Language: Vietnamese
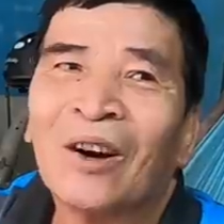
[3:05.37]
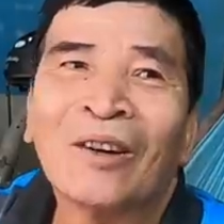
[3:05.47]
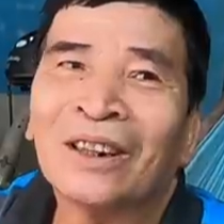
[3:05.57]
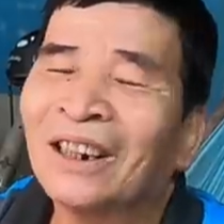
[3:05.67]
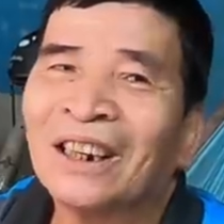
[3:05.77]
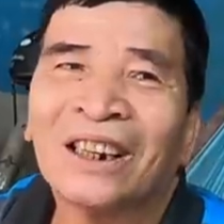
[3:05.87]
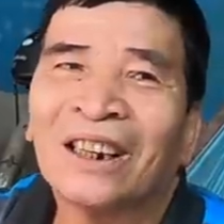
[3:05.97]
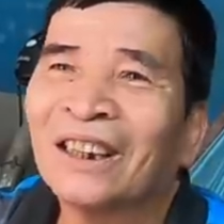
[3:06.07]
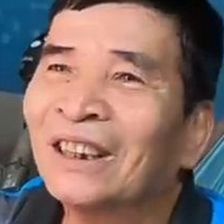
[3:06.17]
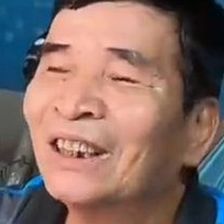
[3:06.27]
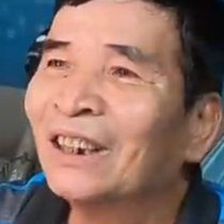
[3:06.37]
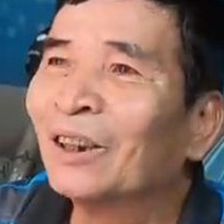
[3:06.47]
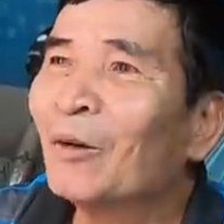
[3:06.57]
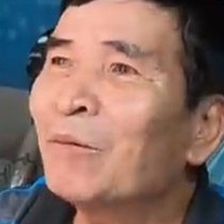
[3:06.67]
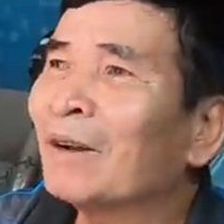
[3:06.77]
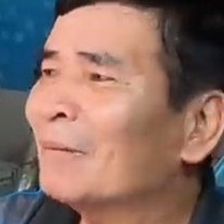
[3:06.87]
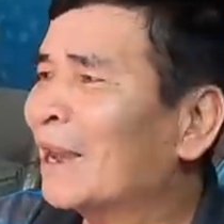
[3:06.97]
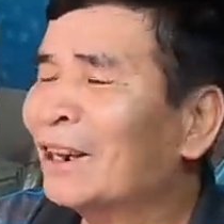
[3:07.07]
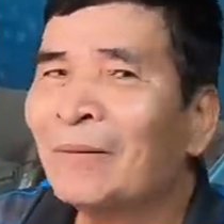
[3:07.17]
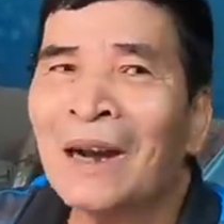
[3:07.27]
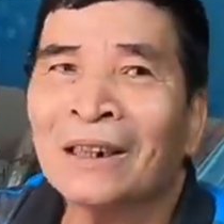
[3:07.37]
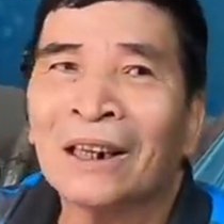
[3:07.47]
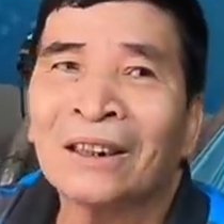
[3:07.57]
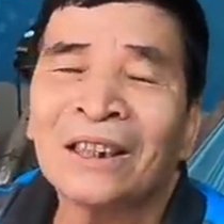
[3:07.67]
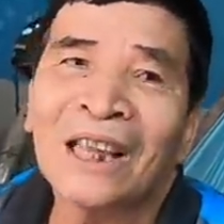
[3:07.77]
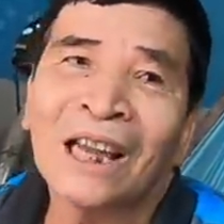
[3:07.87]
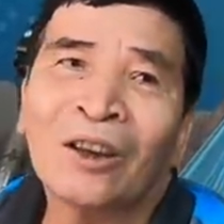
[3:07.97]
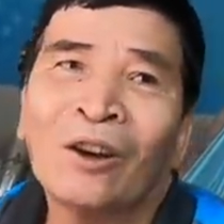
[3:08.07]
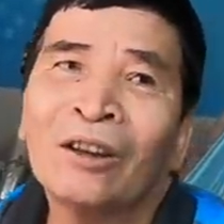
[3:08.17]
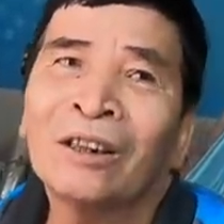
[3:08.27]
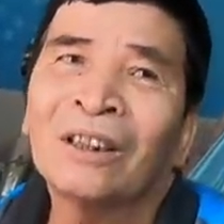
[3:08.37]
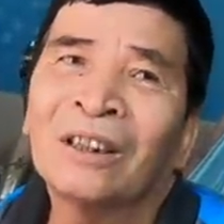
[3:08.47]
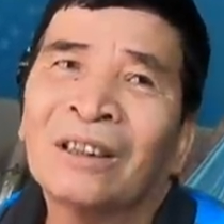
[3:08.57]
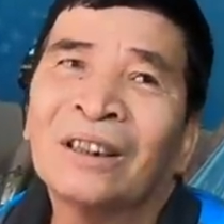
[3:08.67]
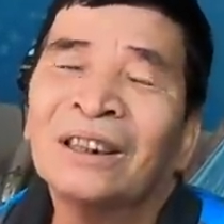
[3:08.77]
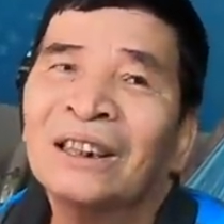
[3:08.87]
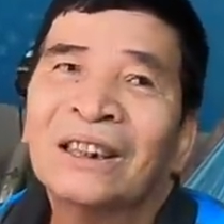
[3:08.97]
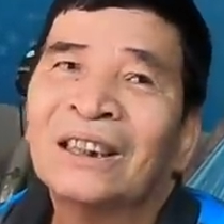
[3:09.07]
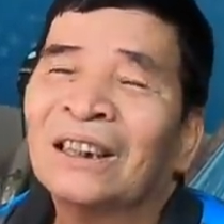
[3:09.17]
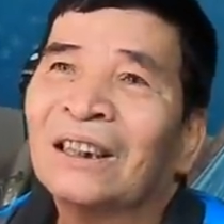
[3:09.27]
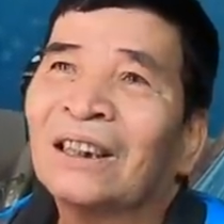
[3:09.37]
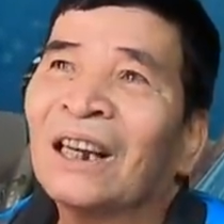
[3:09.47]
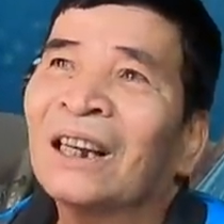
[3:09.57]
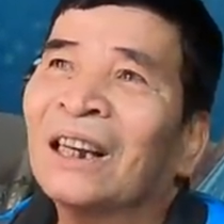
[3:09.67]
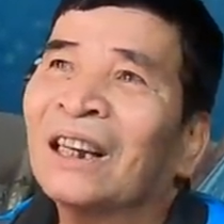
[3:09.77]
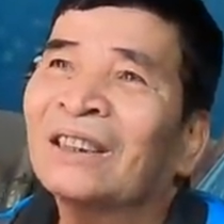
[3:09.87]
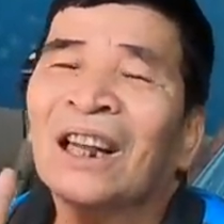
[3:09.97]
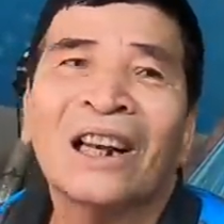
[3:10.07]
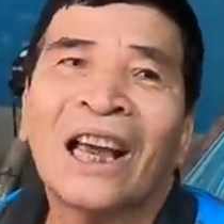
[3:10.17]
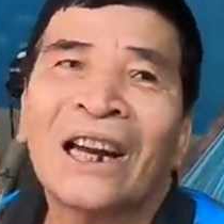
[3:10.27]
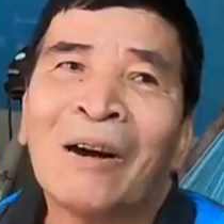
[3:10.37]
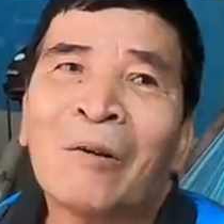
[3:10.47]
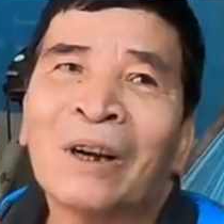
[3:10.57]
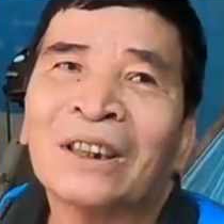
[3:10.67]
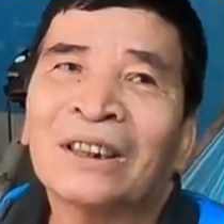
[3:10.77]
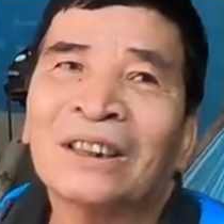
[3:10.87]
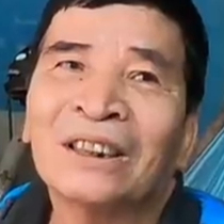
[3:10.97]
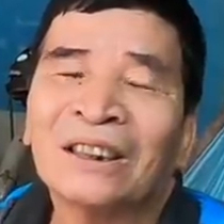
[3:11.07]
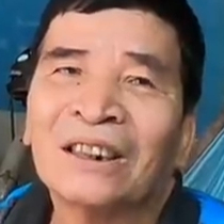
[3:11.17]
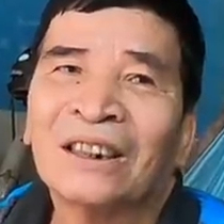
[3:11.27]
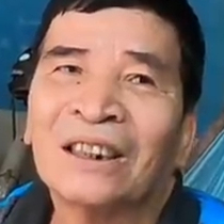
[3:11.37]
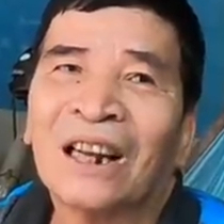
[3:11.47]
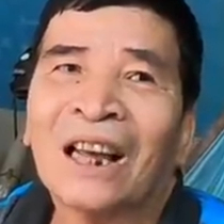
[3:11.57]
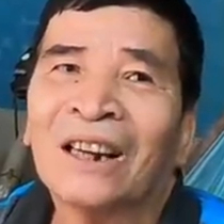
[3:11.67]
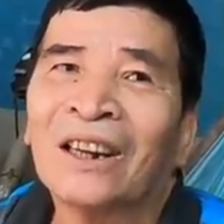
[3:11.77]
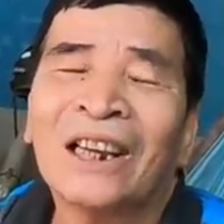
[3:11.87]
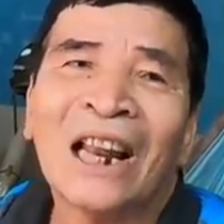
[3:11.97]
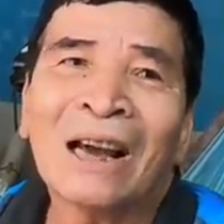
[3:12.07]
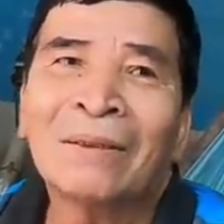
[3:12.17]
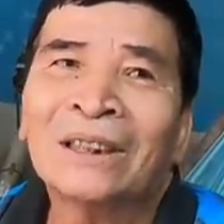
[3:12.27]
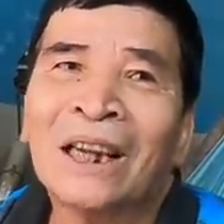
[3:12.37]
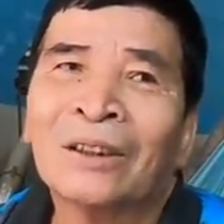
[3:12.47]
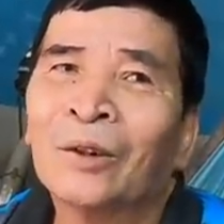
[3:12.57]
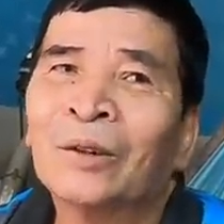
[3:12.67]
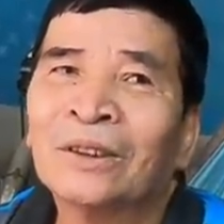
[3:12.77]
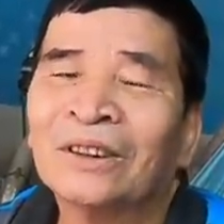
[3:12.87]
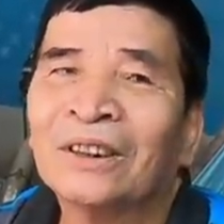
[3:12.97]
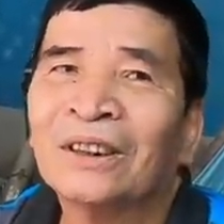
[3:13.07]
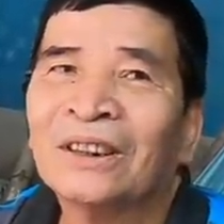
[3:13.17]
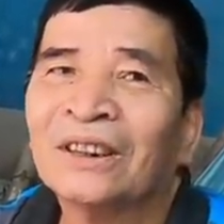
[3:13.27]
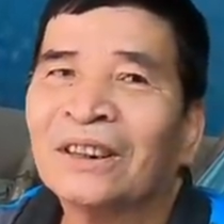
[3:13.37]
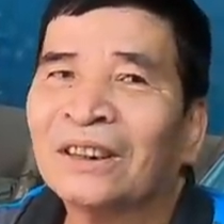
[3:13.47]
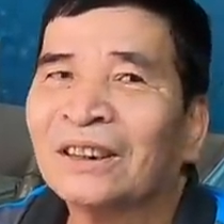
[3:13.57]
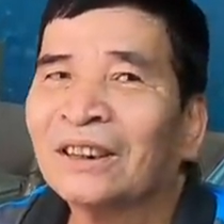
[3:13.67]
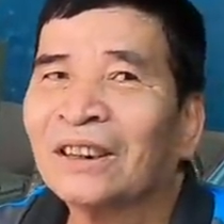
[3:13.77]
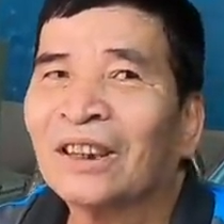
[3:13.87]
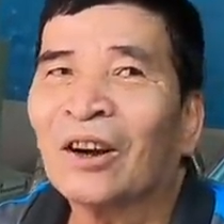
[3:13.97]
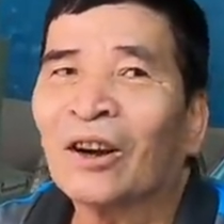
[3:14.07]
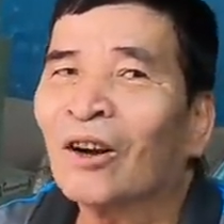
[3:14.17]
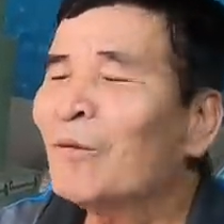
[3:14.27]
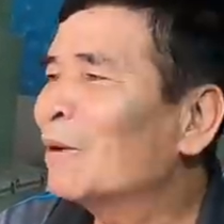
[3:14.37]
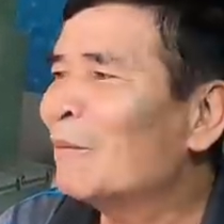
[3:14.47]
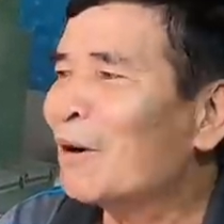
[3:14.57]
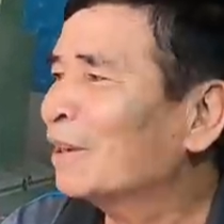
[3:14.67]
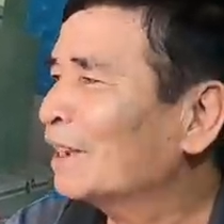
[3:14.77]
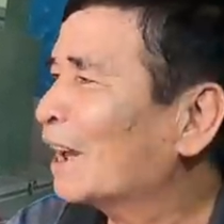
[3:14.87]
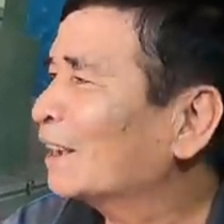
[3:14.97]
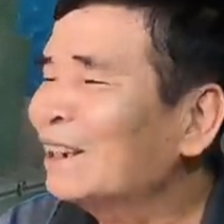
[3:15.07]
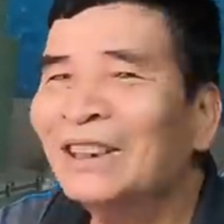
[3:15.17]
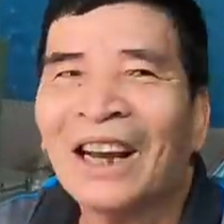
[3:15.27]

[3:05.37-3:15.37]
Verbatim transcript: còn lúc mà mẹ nó mất rồi nó về có ờ, cái ờ, tuần lễ đầu à là nó đi làm hết trơn luôn con mình một ở nhà tới